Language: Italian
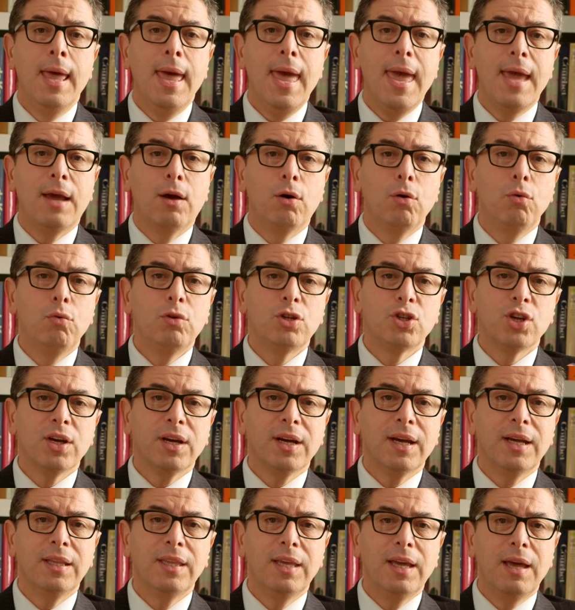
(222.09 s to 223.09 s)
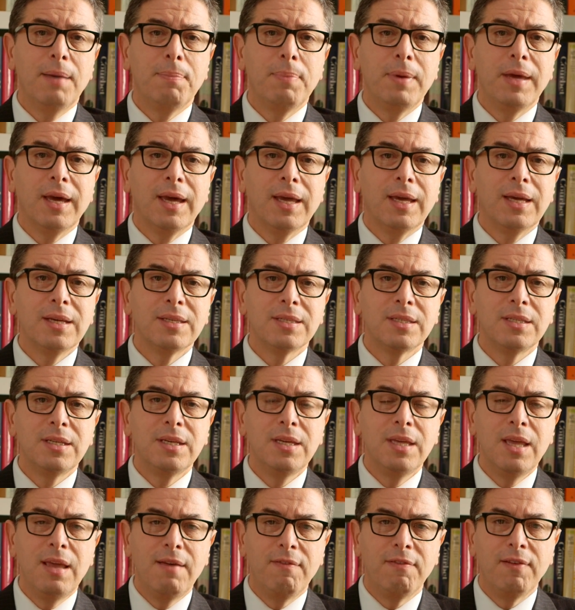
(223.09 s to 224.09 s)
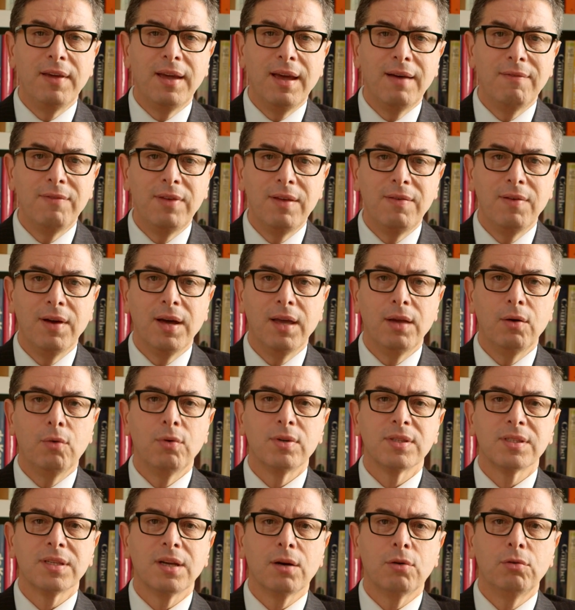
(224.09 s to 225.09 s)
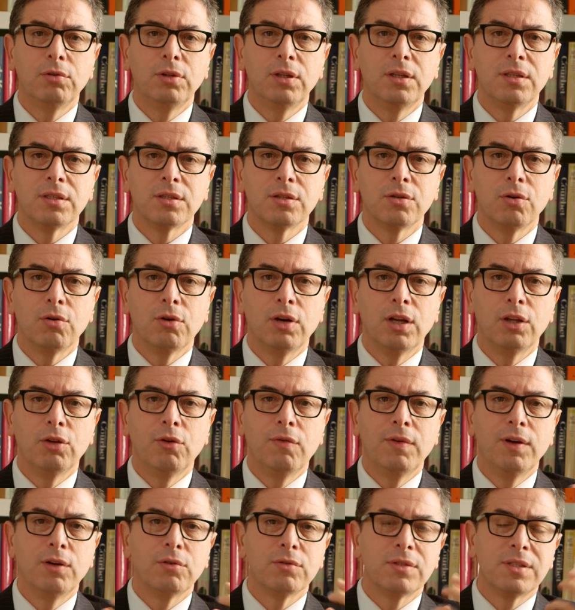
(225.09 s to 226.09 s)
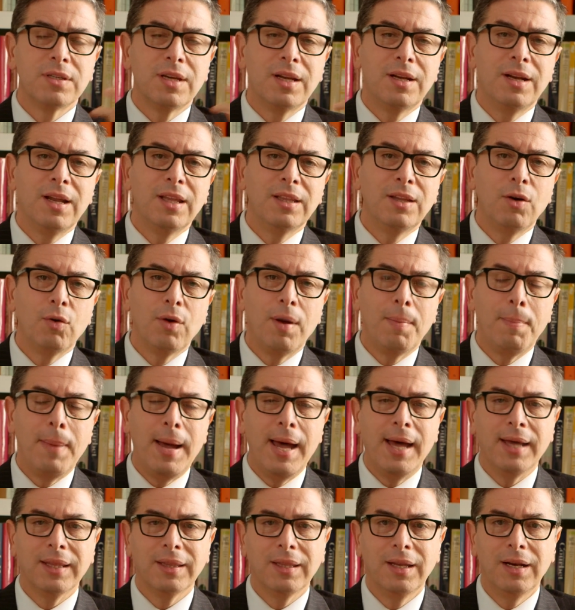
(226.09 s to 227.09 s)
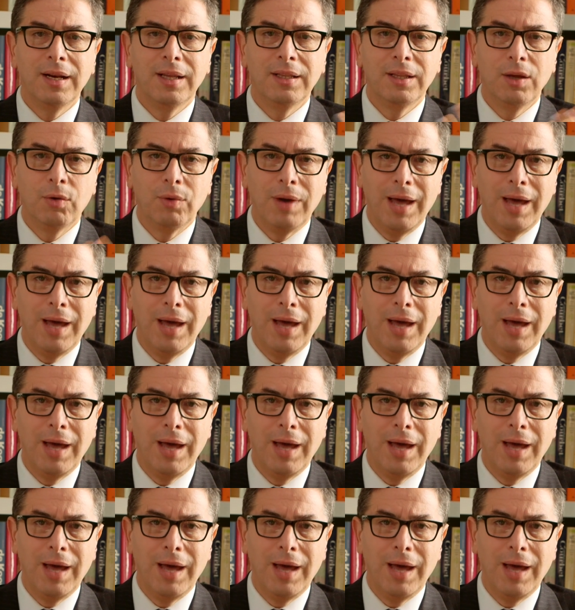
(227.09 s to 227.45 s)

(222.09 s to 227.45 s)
Ecco, lui cerca di capire che significa vivere in questa condizione dove non si è né da una parte né da